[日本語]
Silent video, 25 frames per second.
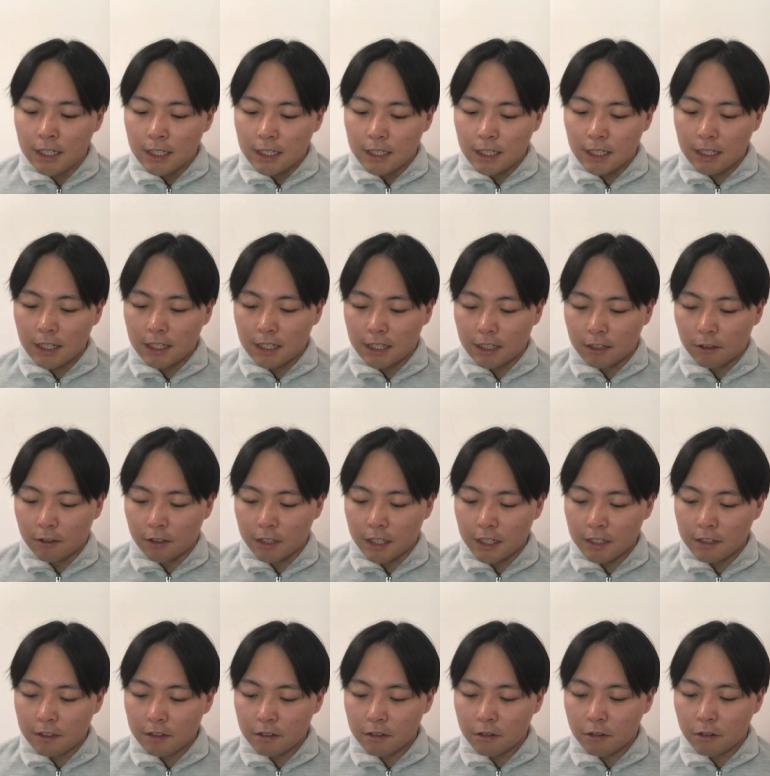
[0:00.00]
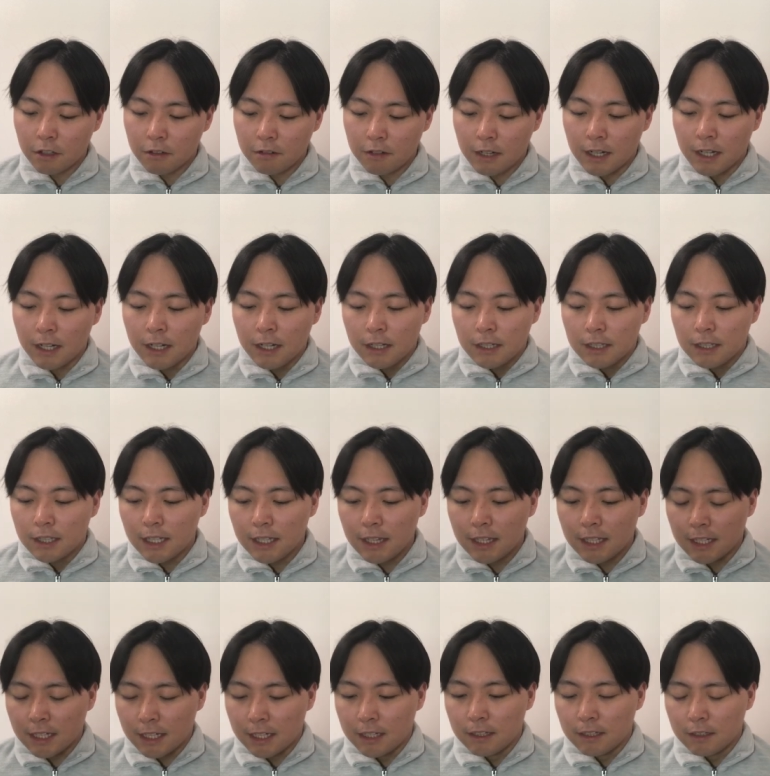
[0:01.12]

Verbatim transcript: なんだけど、結局これは、なんで、